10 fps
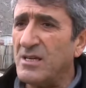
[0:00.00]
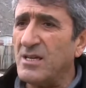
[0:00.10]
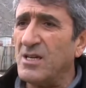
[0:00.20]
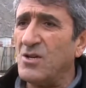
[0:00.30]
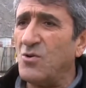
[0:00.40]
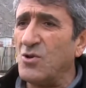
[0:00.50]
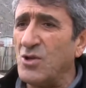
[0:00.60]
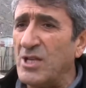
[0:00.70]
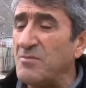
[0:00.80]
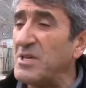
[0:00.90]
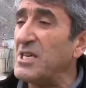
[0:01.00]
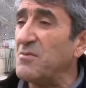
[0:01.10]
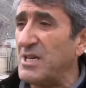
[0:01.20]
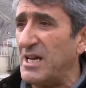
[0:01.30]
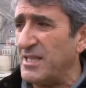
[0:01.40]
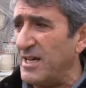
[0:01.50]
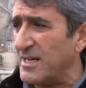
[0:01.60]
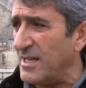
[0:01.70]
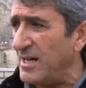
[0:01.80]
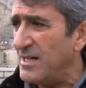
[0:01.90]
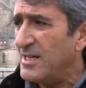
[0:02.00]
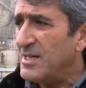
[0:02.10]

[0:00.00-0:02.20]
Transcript: e, o dönemki imkanlarla